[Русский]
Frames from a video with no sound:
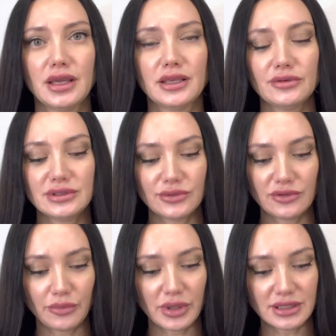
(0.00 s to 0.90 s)
Я его
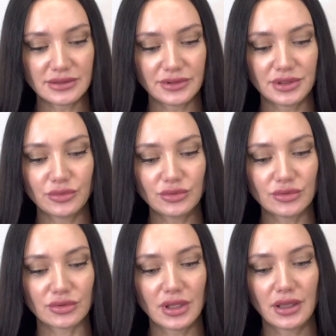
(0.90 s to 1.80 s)
сегодня вам показывать не
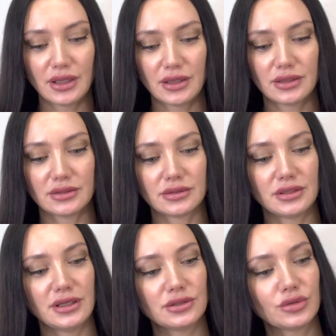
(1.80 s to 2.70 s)
буду, э,
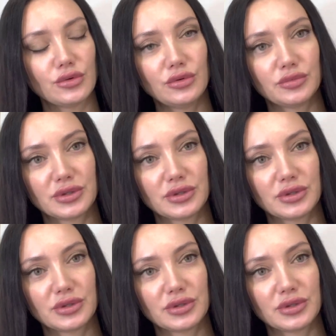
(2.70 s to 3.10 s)
не открою,